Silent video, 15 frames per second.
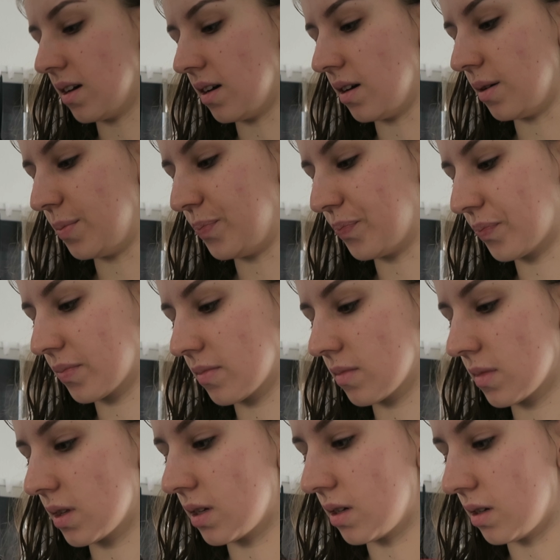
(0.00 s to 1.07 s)
euh,
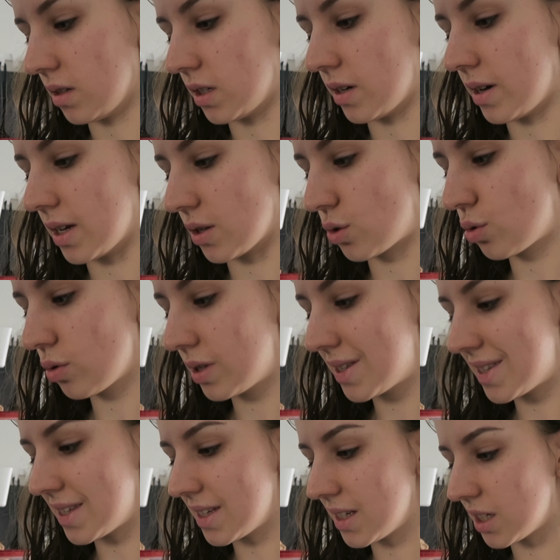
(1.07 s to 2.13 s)
j'ai un
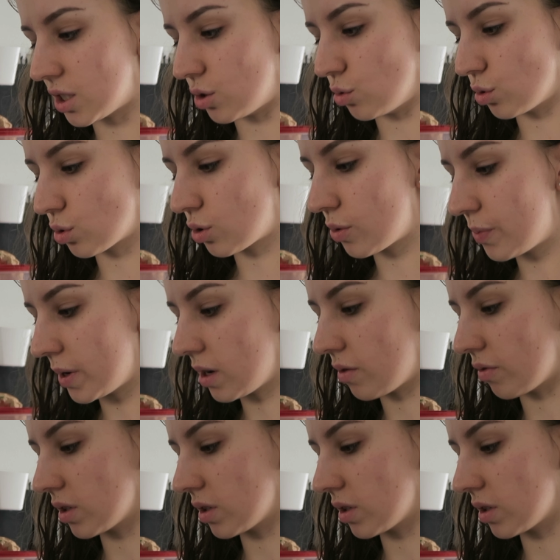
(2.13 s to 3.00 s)
souci, j'ai eu trop peur.